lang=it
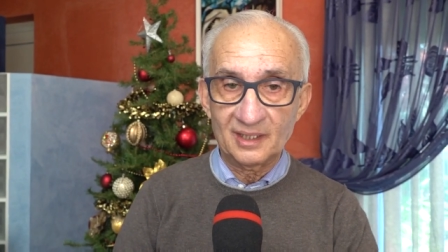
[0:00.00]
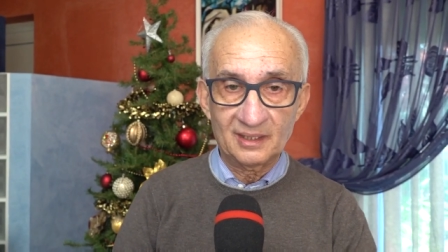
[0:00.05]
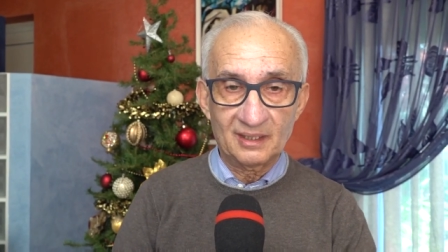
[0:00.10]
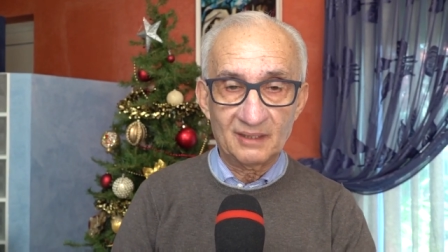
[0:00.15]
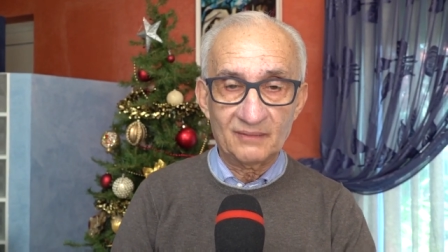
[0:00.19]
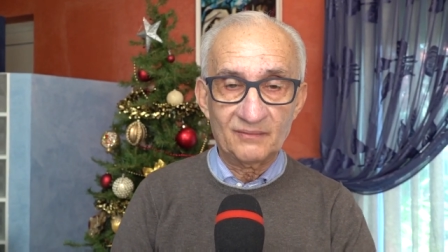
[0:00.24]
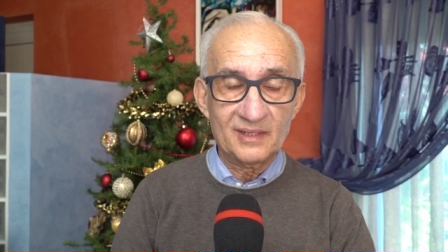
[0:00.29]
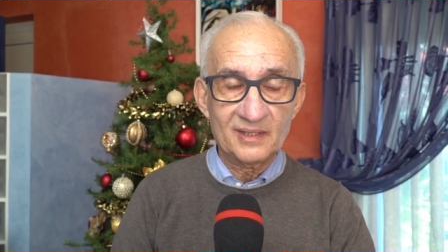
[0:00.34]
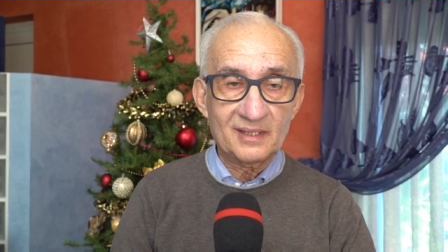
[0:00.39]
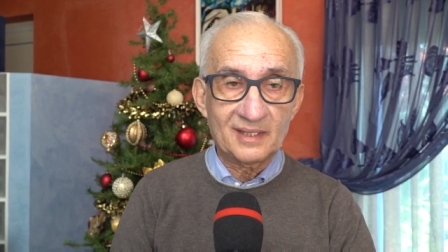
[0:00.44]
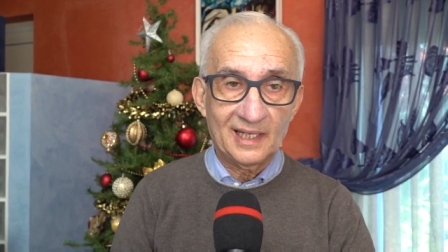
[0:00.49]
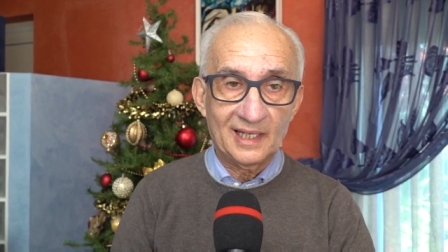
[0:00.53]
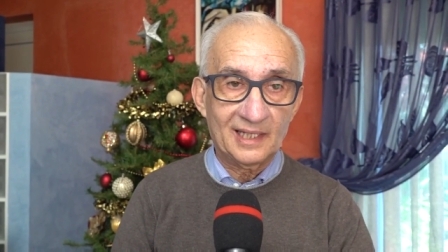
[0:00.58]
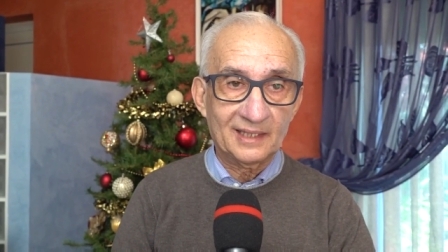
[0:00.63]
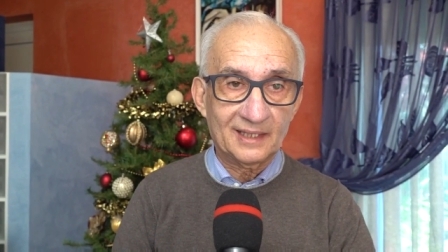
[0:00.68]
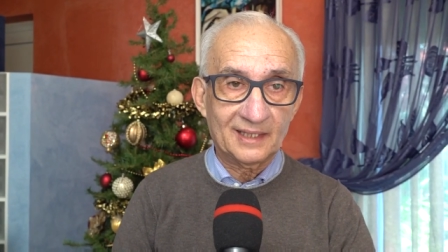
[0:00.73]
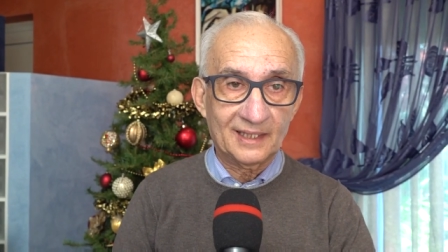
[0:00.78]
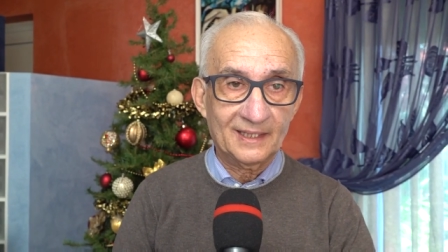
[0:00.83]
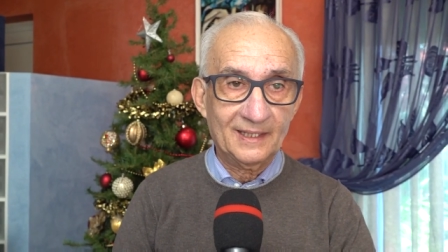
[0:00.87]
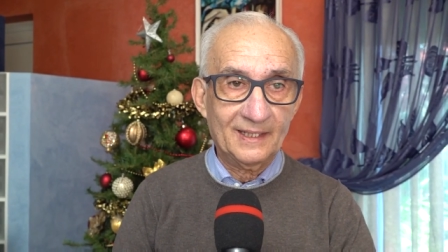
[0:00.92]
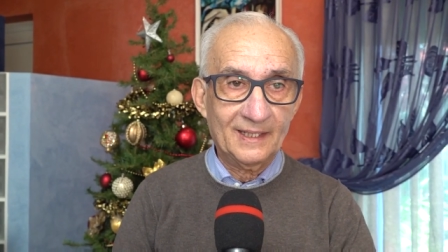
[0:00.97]

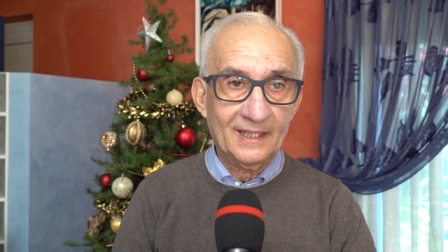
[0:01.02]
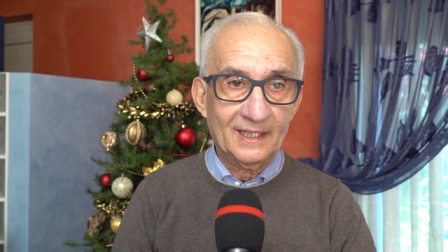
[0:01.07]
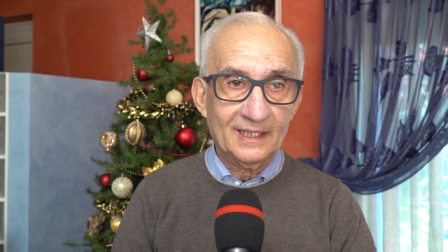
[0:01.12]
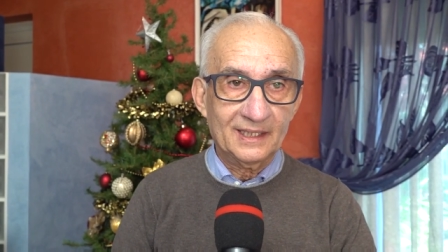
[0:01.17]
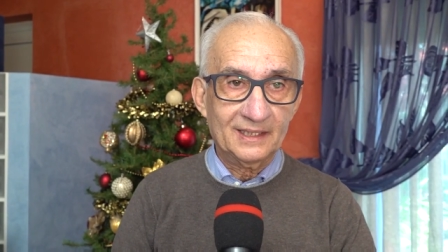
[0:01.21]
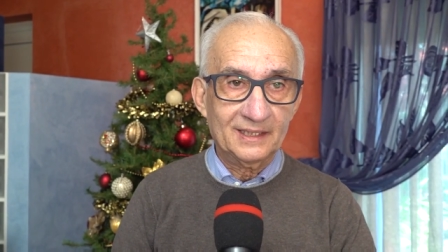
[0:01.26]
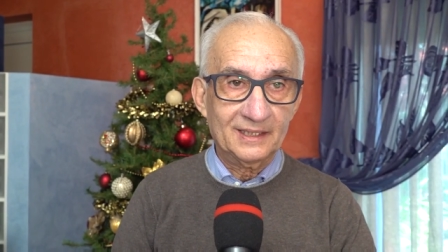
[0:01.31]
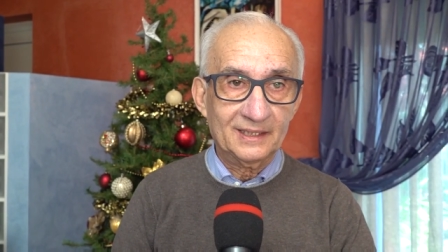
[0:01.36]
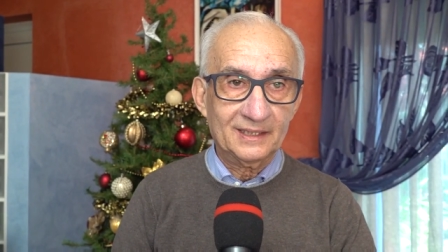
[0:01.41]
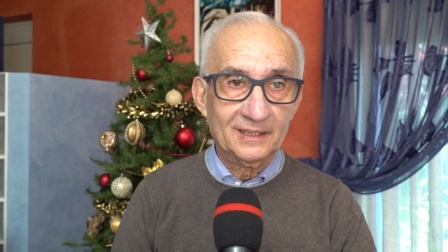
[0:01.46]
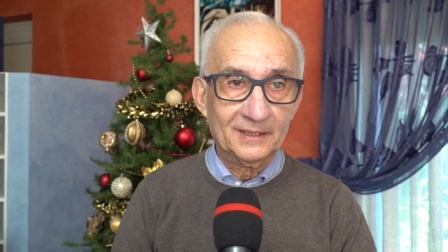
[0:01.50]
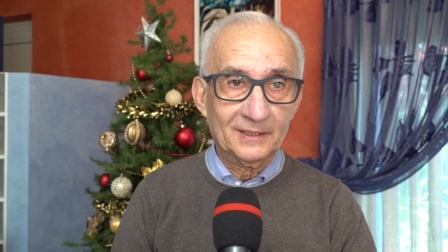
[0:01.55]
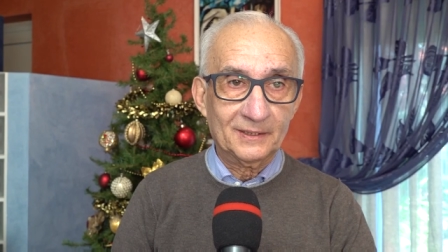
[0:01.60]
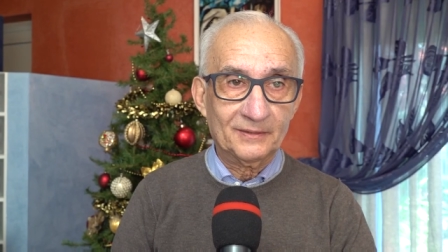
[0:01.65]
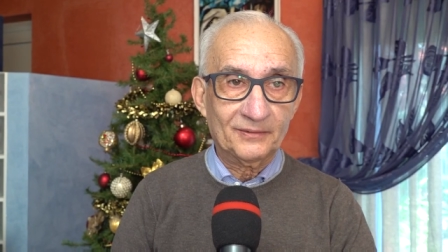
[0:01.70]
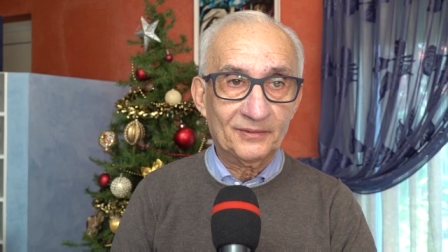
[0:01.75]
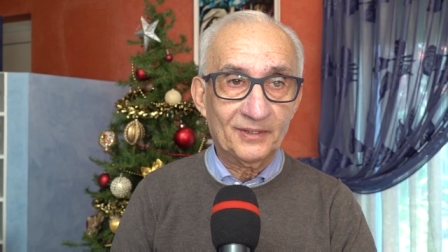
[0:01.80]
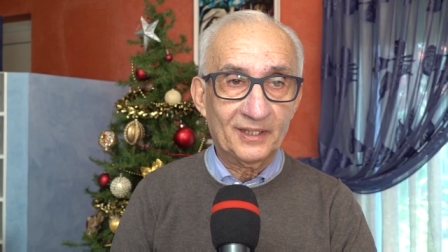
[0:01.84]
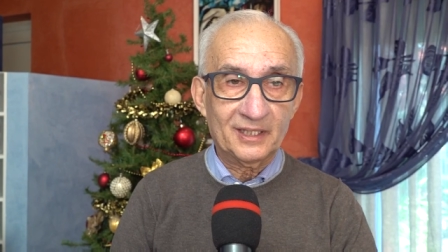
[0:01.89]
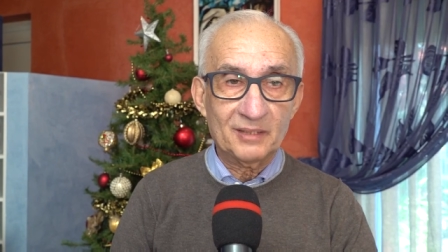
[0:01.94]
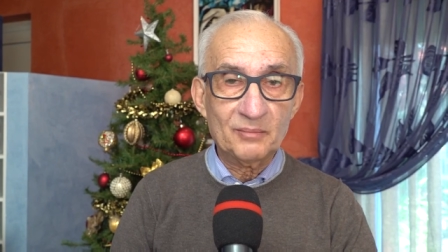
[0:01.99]
intervistata eh,
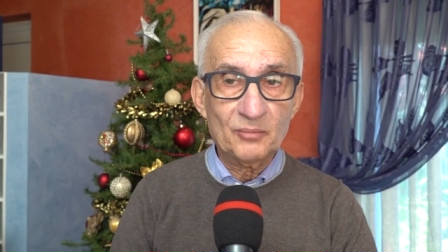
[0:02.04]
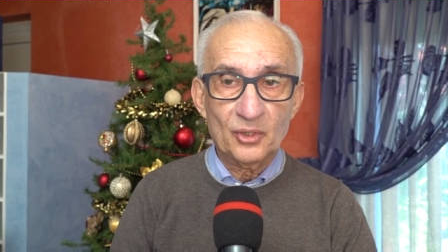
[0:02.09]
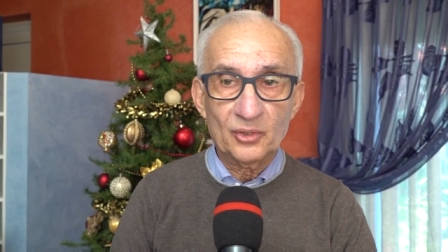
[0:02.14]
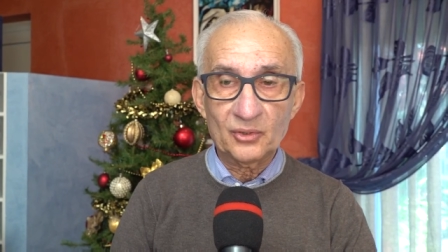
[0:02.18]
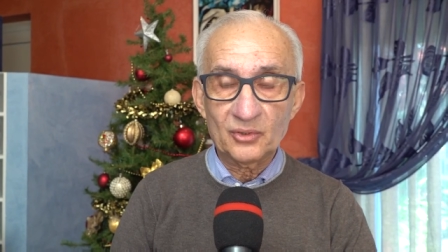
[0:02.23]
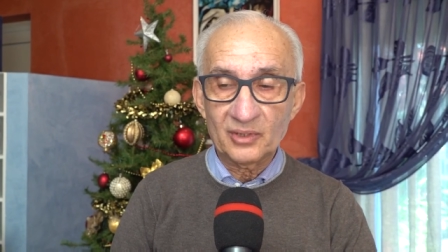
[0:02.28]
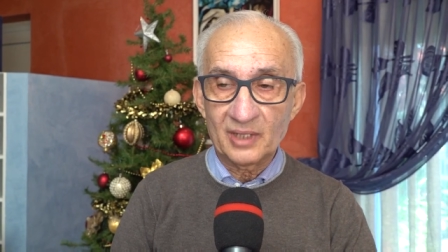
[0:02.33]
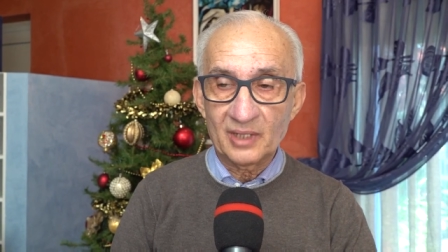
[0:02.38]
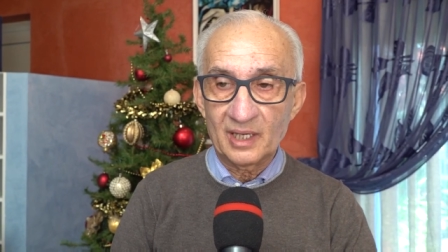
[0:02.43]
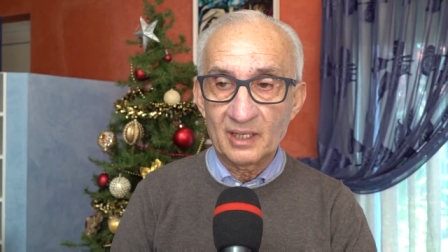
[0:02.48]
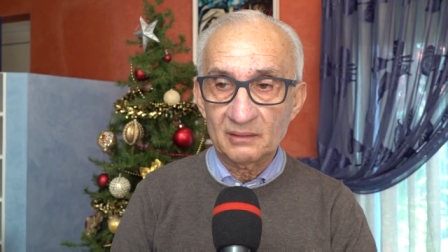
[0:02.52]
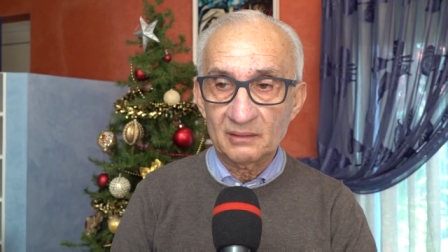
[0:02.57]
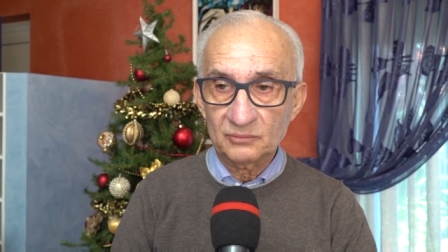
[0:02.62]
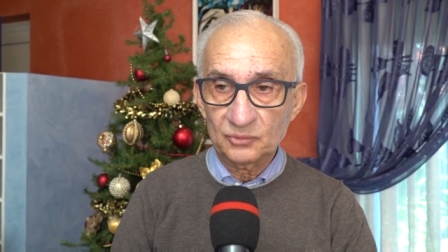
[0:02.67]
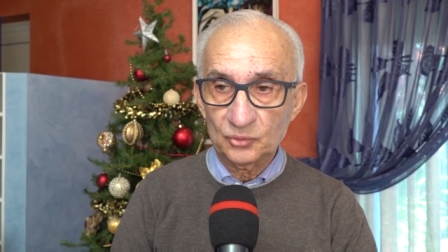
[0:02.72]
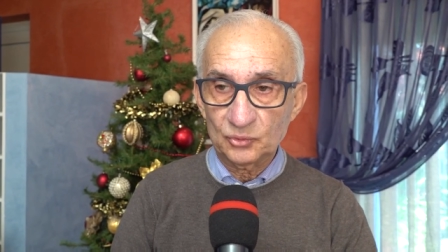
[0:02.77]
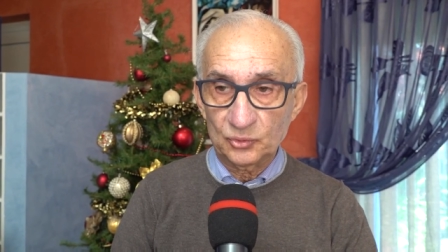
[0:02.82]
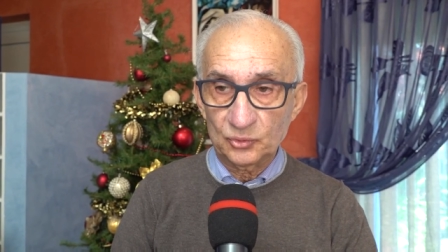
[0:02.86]
fare in modo che